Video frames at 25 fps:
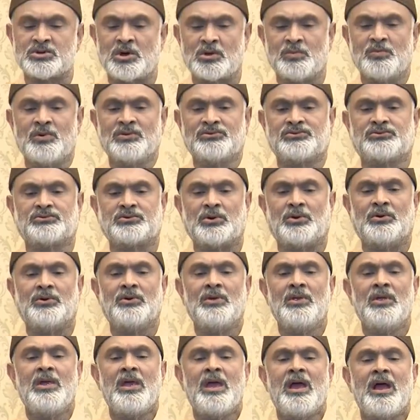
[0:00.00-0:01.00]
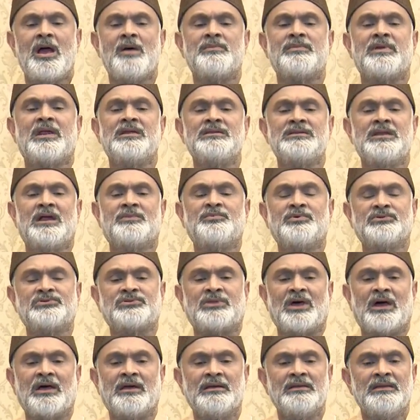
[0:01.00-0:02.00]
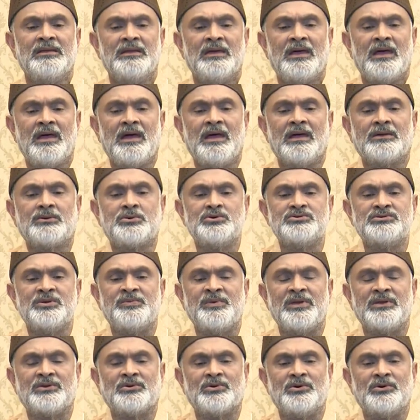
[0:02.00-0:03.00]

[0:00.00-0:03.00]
সর্বত্র আমরা নিরাপত্তা খুঁজে বের